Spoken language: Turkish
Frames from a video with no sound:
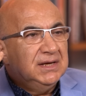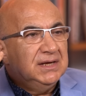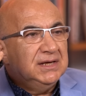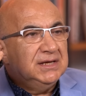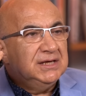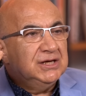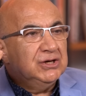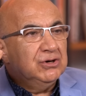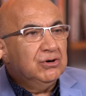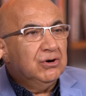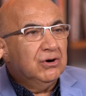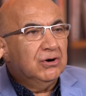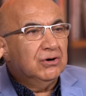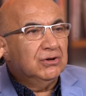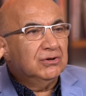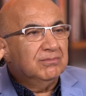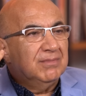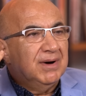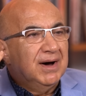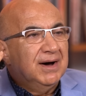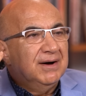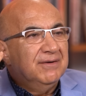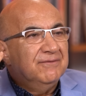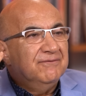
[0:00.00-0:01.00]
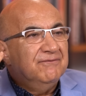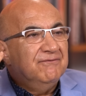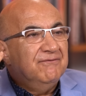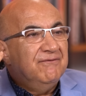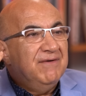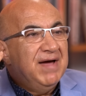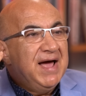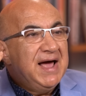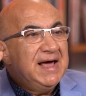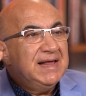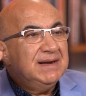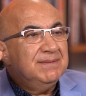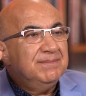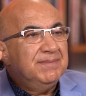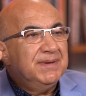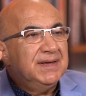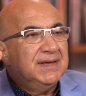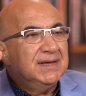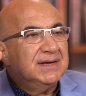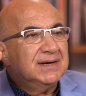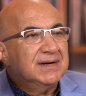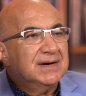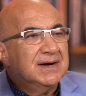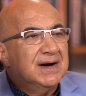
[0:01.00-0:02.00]
İyi olma,
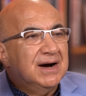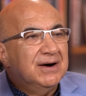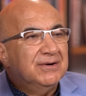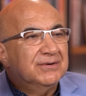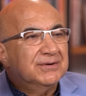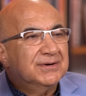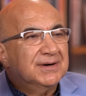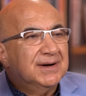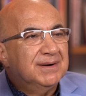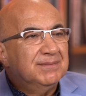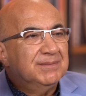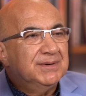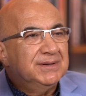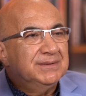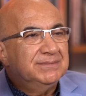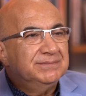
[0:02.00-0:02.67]
well-being kavramı.